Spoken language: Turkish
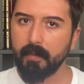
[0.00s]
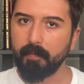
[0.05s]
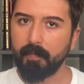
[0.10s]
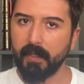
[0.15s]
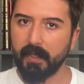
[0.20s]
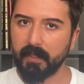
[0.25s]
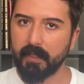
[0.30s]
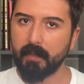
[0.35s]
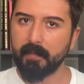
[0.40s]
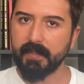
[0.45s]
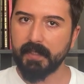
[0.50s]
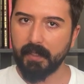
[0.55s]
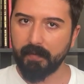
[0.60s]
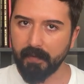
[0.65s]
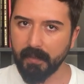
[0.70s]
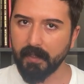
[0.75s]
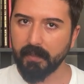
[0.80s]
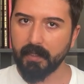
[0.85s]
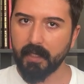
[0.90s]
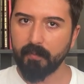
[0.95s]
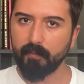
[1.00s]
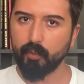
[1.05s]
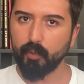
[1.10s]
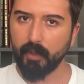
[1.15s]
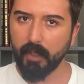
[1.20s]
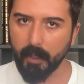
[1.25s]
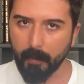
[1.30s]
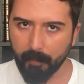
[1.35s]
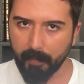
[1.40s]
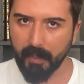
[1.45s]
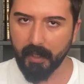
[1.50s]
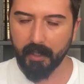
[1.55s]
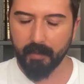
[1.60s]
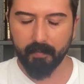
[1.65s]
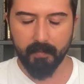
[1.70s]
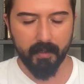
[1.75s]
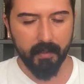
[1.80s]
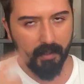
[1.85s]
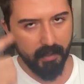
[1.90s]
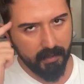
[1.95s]
bir adam seven adam bunu yapar
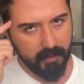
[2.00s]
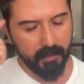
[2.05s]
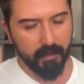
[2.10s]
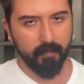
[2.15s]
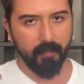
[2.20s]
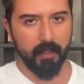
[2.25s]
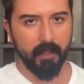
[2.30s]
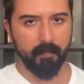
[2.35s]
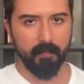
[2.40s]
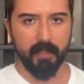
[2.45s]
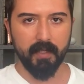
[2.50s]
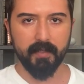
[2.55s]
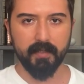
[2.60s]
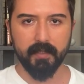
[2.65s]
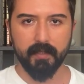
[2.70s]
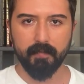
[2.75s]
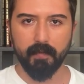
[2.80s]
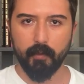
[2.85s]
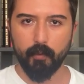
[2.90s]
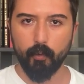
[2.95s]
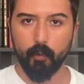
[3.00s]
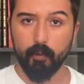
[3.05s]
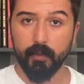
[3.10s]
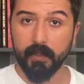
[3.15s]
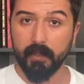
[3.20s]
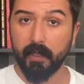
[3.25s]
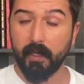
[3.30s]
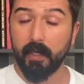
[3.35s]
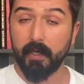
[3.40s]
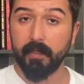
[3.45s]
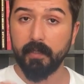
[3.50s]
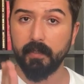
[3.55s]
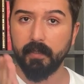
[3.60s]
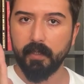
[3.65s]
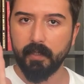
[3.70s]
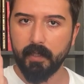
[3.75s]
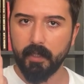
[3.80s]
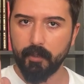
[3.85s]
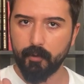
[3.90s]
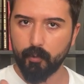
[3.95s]
mı? Akıl var mantık var. O yüzden
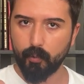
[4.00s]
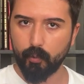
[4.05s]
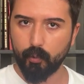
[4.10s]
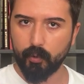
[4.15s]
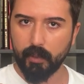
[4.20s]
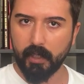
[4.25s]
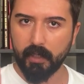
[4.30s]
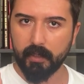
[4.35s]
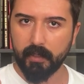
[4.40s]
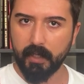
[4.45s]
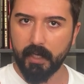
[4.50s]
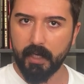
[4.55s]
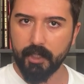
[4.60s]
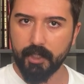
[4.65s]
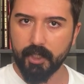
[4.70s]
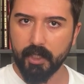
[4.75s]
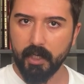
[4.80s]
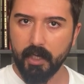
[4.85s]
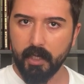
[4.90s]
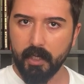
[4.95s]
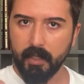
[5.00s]
anında kaç. Uzaklaş.